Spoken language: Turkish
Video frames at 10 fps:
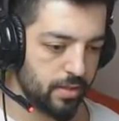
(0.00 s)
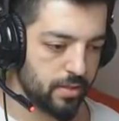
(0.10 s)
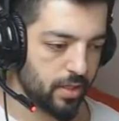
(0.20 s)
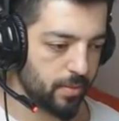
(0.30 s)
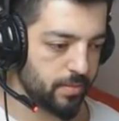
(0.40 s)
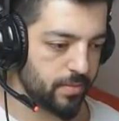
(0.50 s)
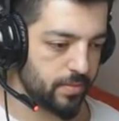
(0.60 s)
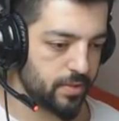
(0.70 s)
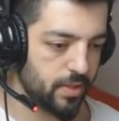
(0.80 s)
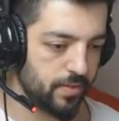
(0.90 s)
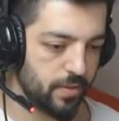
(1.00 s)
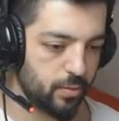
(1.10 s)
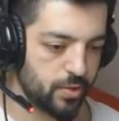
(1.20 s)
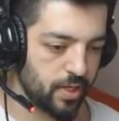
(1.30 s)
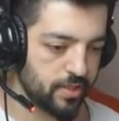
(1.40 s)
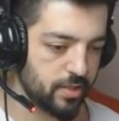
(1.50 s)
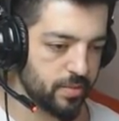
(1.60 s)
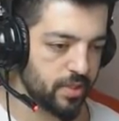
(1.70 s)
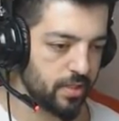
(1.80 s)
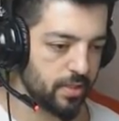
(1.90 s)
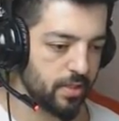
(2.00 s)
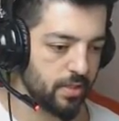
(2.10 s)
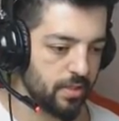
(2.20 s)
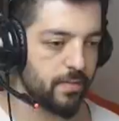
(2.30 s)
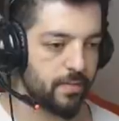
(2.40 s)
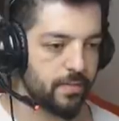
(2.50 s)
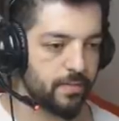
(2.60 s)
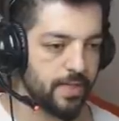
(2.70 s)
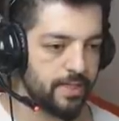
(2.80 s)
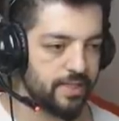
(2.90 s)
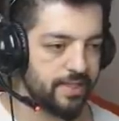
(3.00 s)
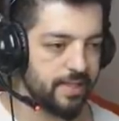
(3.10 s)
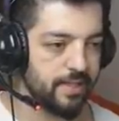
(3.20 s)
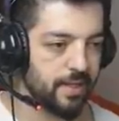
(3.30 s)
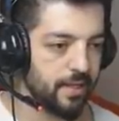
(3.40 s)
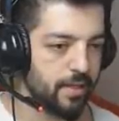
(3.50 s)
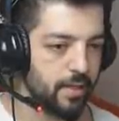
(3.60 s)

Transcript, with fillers: Tamam. Seviye 3 kaskımızı aldık. Ve killi.